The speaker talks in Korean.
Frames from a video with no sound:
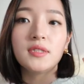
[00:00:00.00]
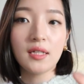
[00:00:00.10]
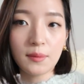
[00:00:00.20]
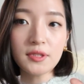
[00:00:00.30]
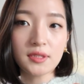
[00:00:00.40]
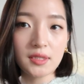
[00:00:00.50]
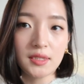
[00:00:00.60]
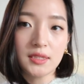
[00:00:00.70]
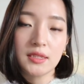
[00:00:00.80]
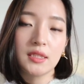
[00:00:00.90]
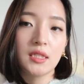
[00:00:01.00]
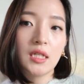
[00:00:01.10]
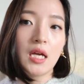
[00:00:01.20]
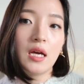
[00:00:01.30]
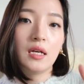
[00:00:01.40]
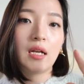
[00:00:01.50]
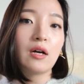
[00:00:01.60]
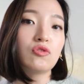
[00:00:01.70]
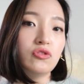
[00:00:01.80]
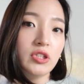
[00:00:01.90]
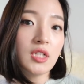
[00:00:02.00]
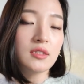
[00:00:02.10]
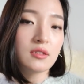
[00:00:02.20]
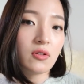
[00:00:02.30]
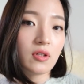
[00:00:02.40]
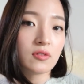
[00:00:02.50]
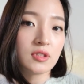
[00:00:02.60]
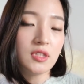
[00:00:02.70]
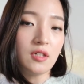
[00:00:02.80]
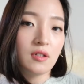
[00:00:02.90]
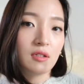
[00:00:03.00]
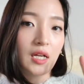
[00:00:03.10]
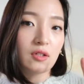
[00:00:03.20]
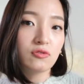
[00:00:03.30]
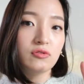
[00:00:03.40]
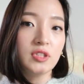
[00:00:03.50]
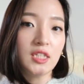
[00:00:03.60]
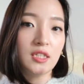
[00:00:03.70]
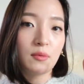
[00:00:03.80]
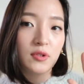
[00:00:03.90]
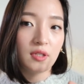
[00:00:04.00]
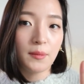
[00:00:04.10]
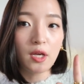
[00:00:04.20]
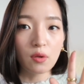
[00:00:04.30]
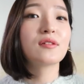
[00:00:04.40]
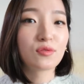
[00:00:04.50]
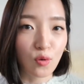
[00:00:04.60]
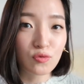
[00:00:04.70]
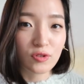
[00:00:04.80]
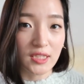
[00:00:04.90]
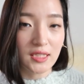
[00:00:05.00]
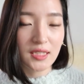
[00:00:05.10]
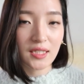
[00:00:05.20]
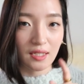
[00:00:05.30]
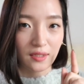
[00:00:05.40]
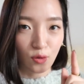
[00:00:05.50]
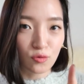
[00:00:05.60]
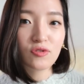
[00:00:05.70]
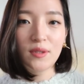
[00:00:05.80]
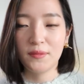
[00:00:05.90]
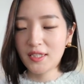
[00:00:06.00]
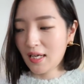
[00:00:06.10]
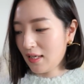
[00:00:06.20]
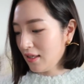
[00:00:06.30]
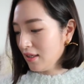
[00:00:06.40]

세 번째는 라쿤이라는 털이거든요. 라쿤이 뭐냐면 너구리, 예, 너구리입니다.